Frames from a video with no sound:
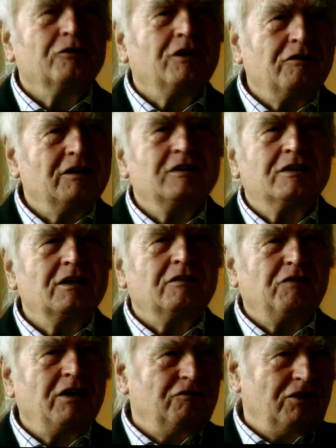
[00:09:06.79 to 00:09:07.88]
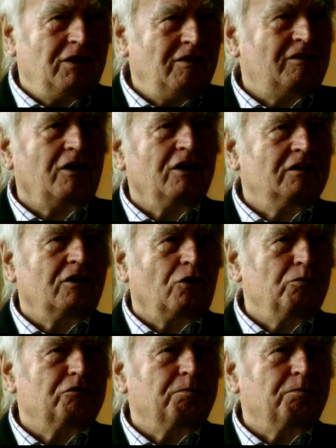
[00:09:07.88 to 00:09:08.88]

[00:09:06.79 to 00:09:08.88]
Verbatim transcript: Und ich, wenn wir jetzt da nicht darüber